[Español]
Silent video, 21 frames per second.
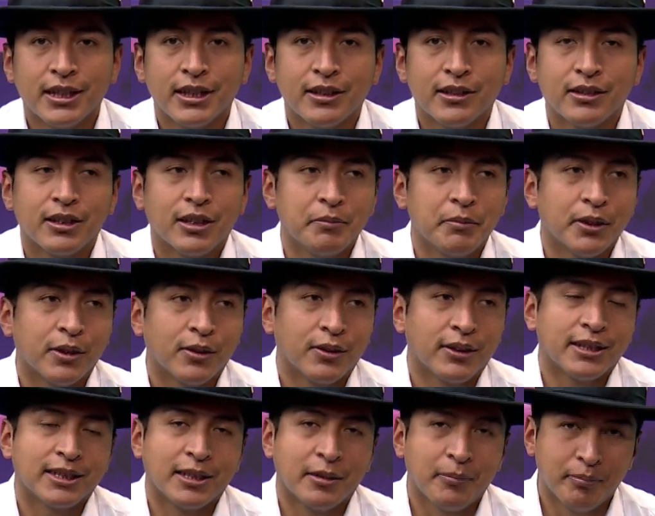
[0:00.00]
también
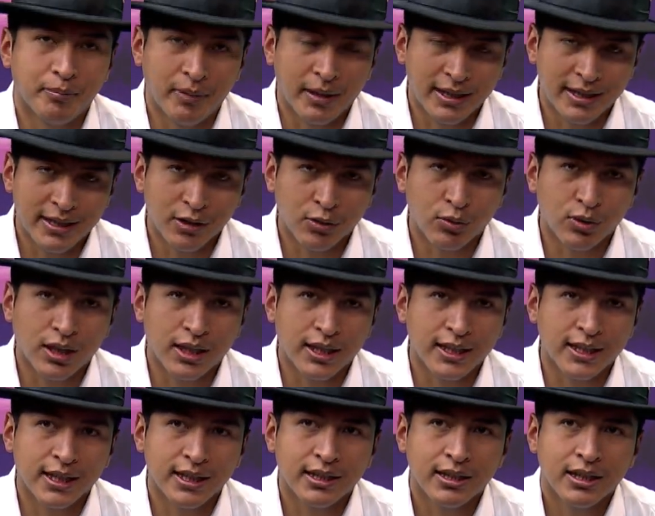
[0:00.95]
con esa
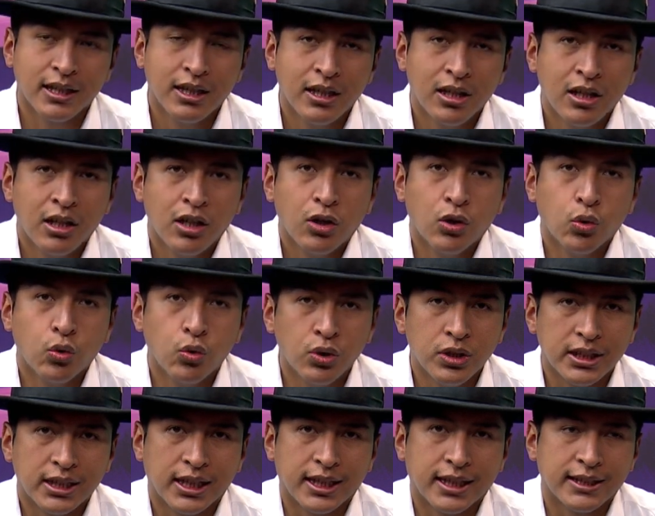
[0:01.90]
particularidad
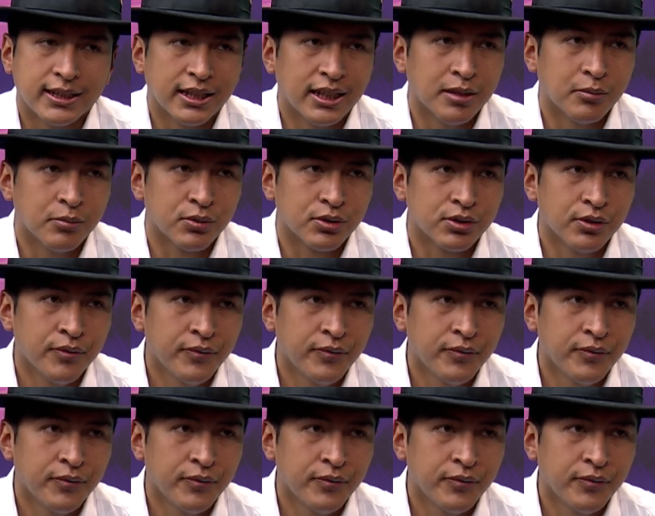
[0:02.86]
única que tenemos. ¿no?